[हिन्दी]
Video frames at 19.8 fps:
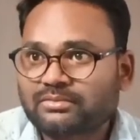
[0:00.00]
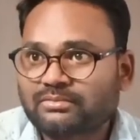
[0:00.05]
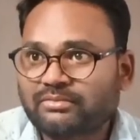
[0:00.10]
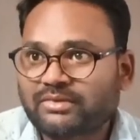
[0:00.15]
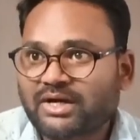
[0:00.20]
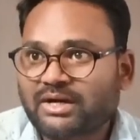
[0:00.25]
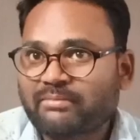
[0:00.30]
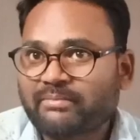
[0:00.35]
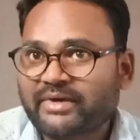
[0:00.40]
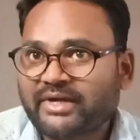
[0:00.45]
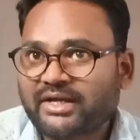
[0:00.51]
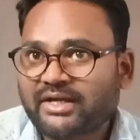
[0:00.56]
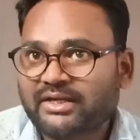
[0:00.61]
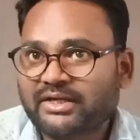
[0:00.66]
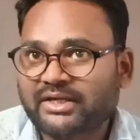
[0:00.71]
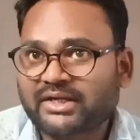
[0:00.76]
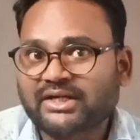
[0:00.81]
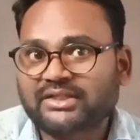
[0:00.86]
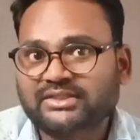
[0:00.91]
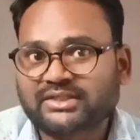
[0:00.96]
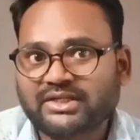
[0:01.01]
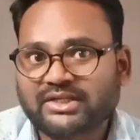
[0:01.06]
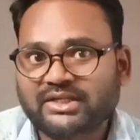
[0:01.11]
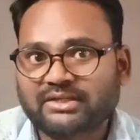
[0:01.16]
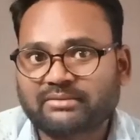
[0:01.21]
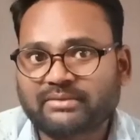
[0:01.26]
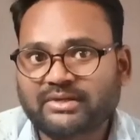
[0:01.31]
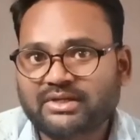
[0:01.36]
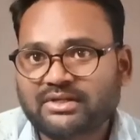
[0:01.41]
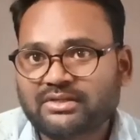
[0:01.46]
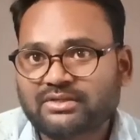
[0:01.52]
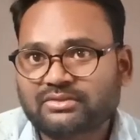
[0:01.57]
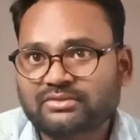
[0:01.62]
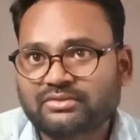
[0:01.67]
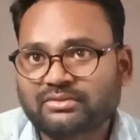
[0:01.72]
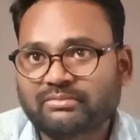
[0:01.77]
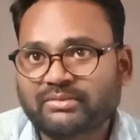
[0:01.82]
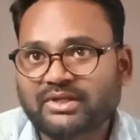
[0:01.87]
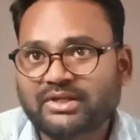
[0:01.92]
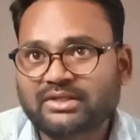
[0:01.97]
वहाँ मैं गया था एक बार
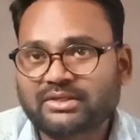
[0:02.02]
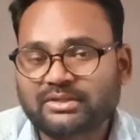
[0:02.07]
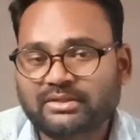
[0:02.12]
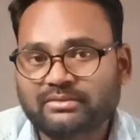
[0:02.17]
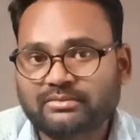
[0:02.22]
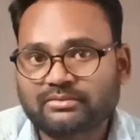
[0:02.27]
तो मैंने